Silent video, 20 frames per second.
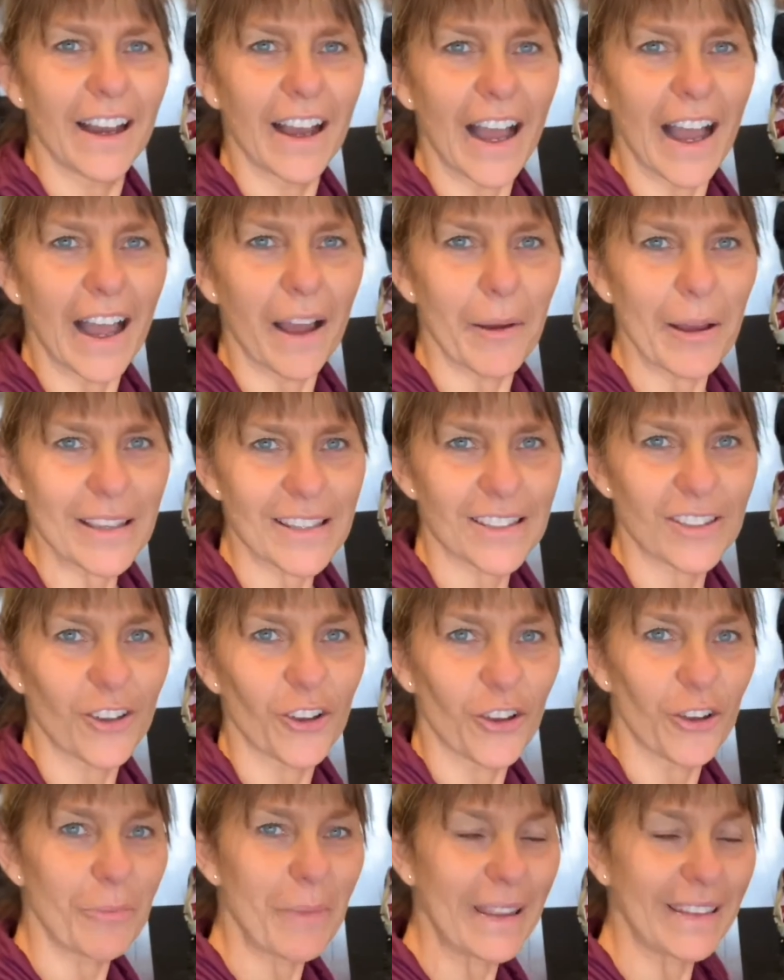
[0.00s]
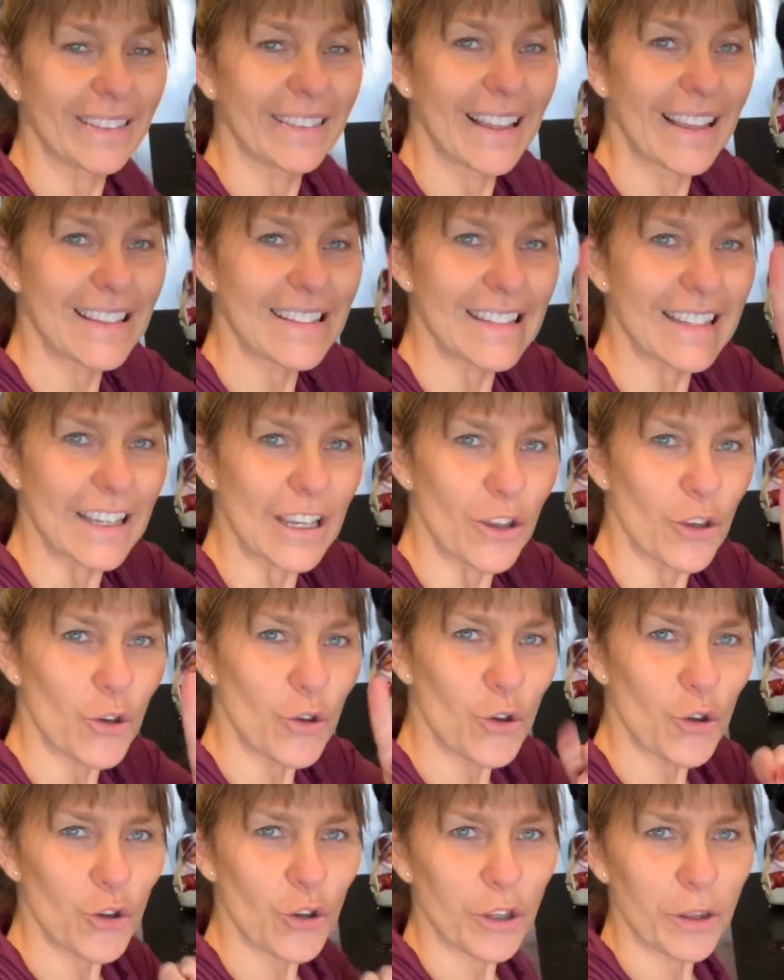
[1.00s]
Ah, parce que maintenant, c'est
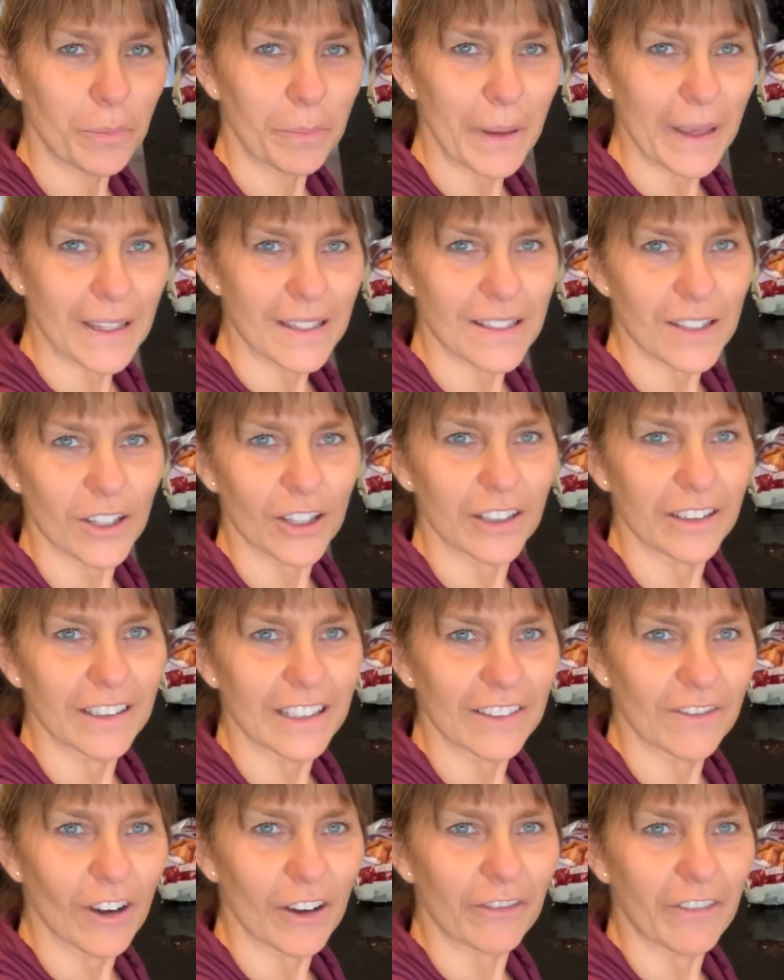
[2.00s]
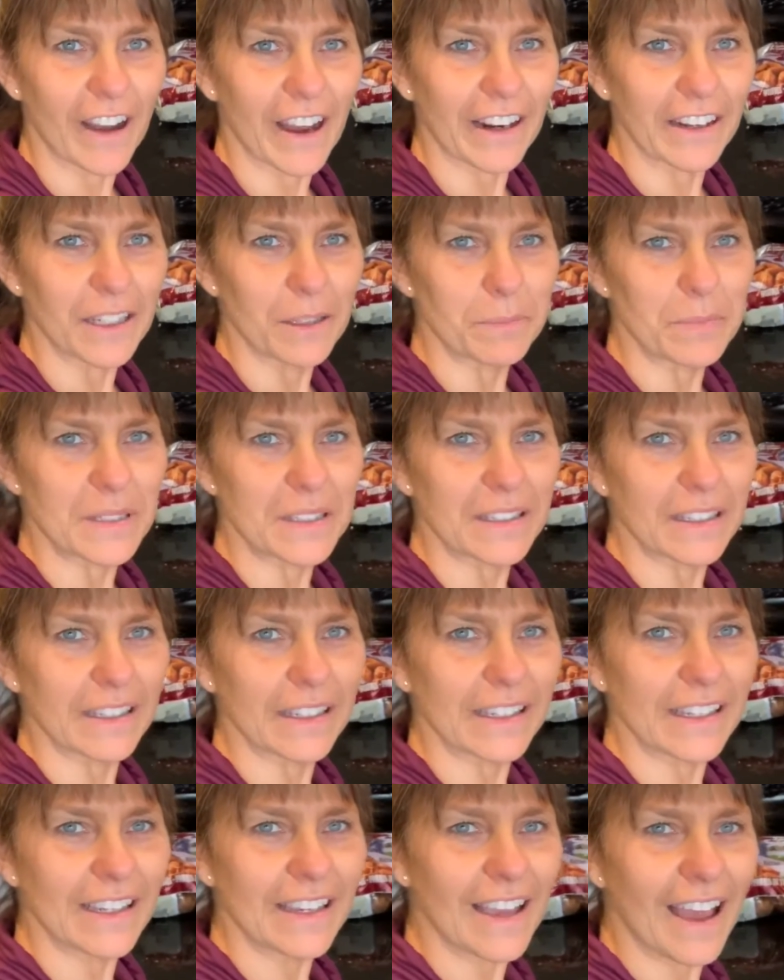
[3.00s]
une personne qui va faire
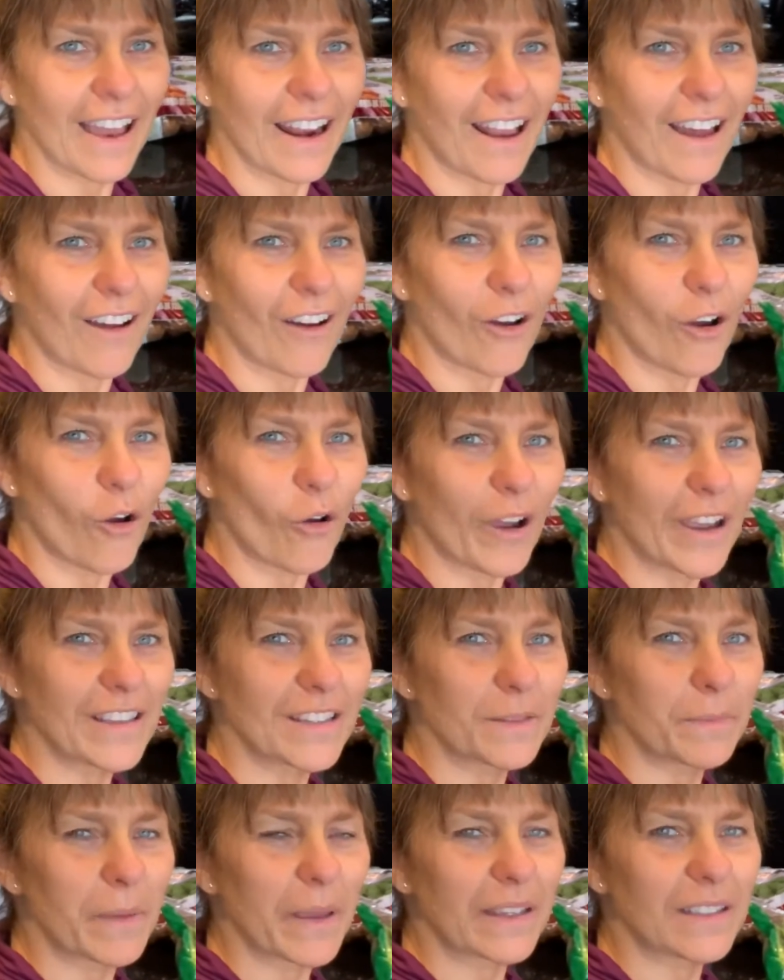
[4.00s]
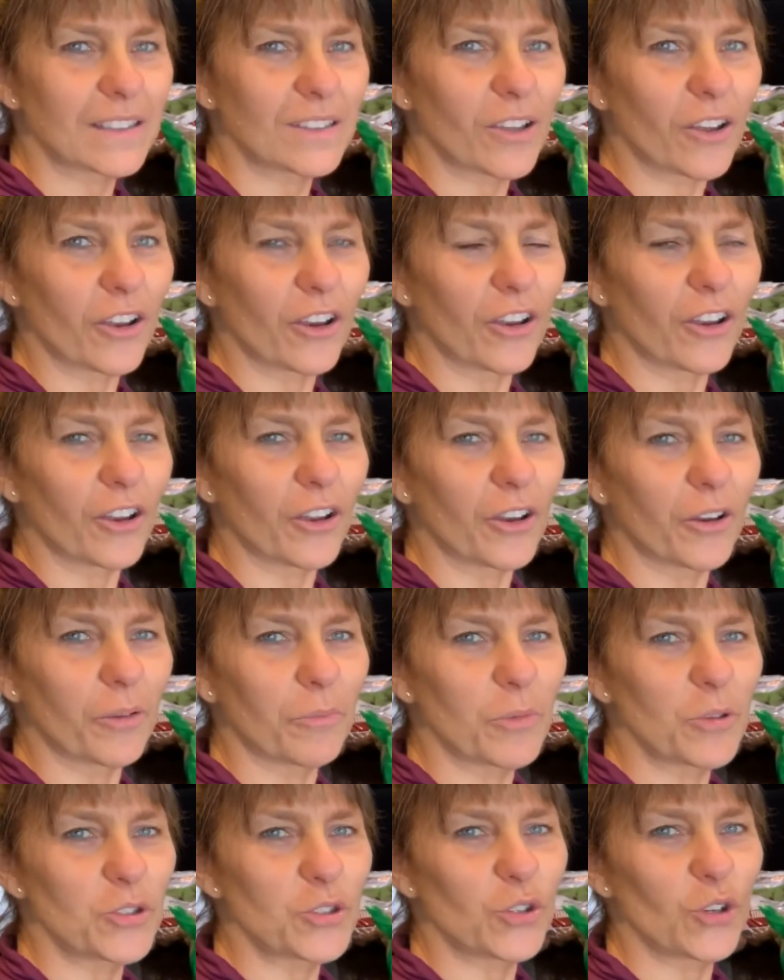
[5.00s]
l'épicerie. Alors, on respecte ce que
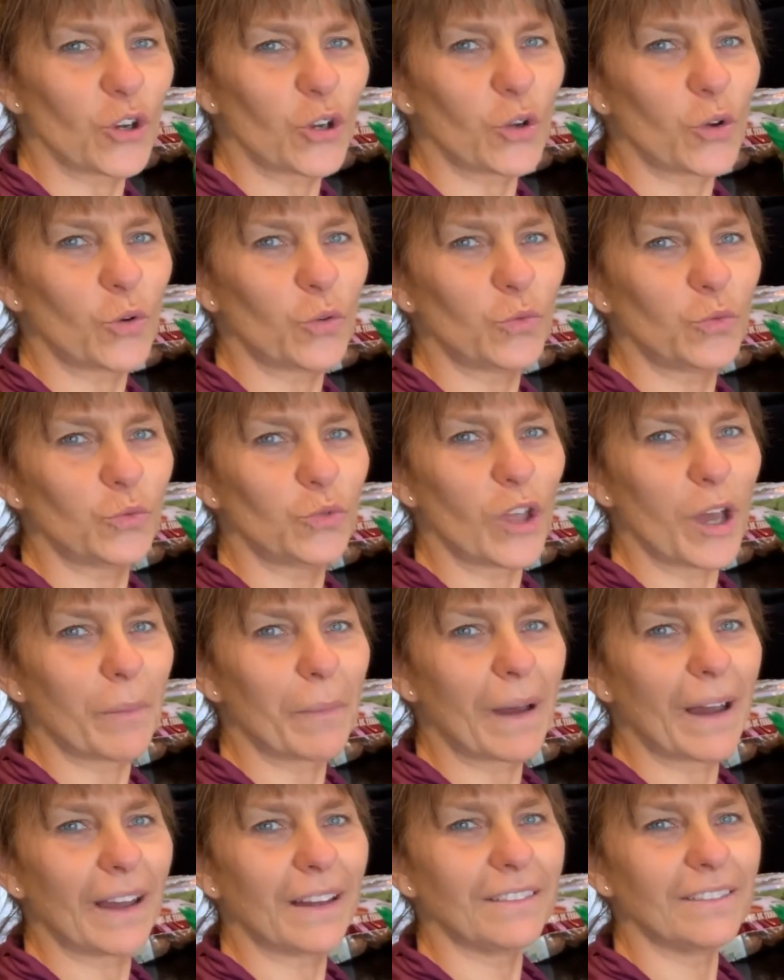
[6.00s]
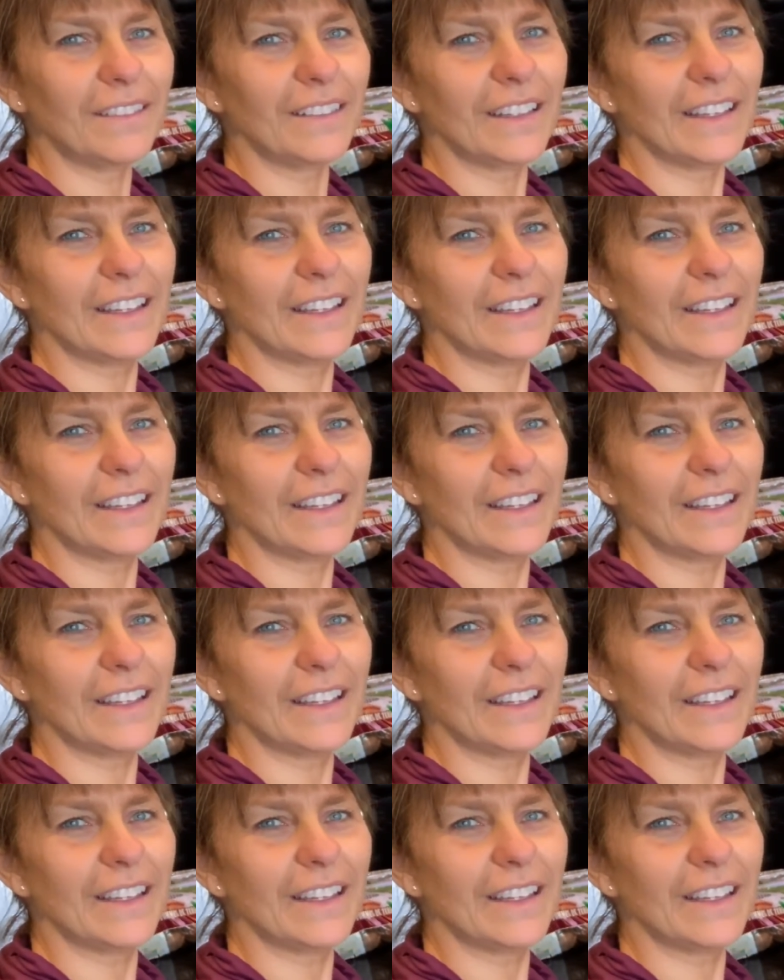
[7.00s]
M. Legault nous demande.